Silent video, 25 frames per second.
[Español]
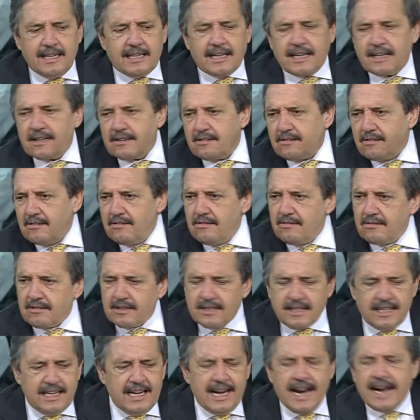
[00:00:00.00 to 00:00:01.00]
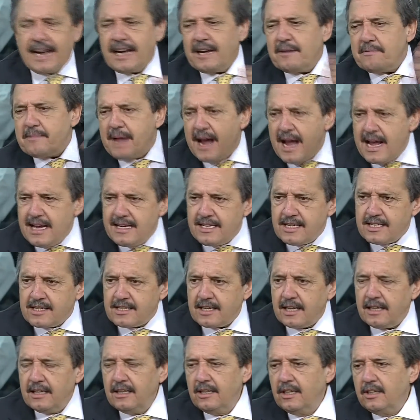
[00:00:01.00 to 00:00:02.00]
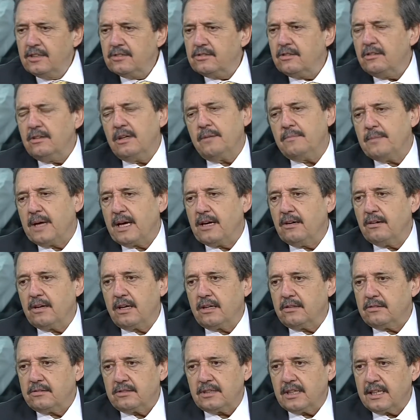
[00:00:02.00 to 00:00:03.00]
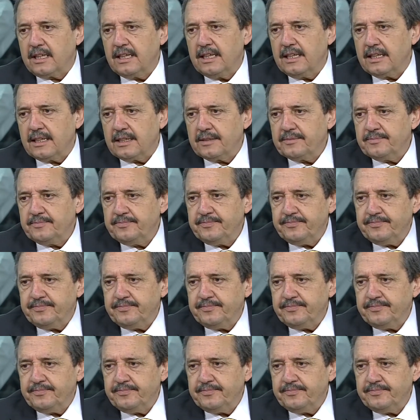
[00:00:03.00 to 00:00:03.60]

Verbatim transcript: el rencor, ni la revancha. Son los mejores consejeras.